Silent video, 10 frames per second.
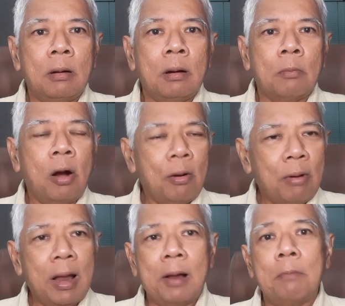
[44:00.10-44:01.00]
เพราะ
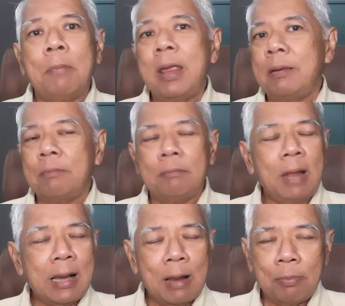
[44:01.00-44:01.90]
ว่าไม่
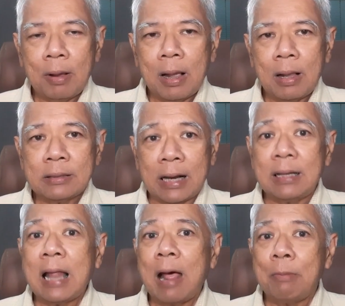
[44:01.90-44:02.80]
ได้รับฉัน
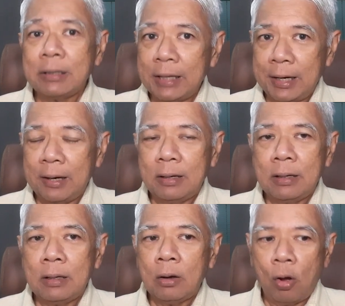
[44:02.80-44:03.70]
ทามติ
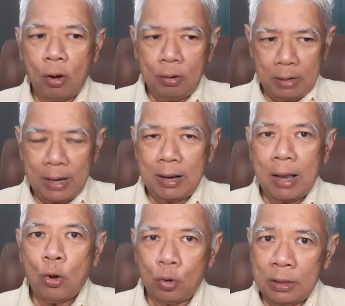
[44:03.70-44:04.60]
ของไอ้ไอ้
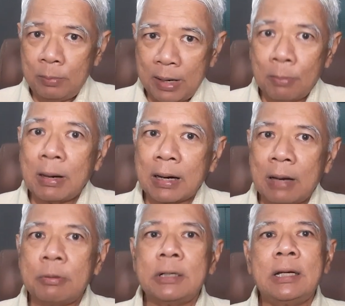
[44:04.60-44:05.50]
คนที่มีกำลังใน
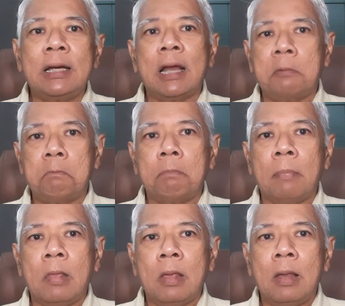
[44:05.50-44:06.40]
พื้นที่นั้น
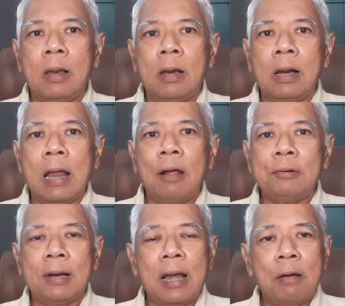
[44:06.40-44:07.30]
แล้วเส
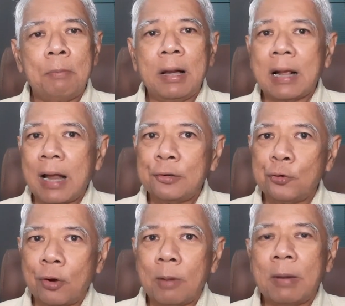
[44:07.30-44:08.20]
ร็จแล้วเป็นการ
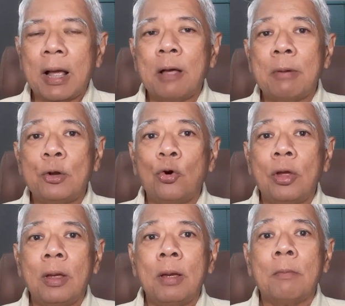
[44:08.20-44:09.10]
ส่งกำลังเข้าไปโดย
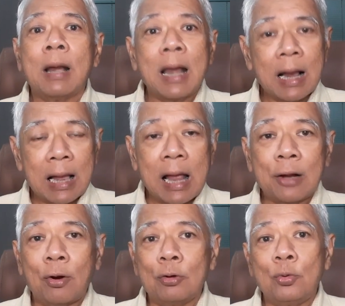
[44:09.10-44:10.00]
พลการ
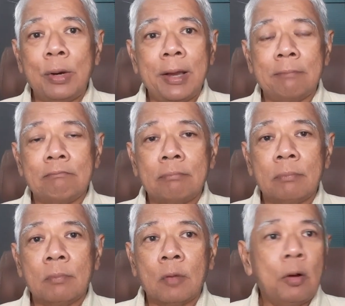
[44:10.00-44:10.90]
ของ ยู เอ็น
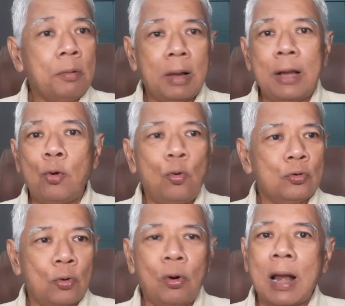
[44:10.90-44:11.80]
เพราะไอ้คู่
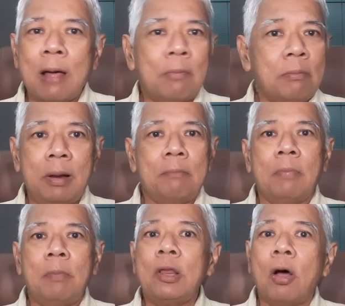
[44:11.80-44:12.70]
สงครามมันไม่มั
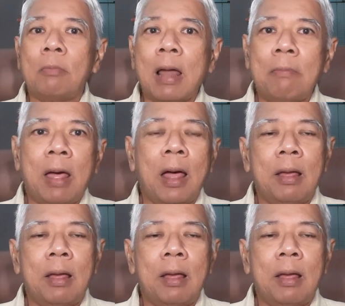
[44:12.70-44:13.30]
นไม่ยอมรับอ่ะ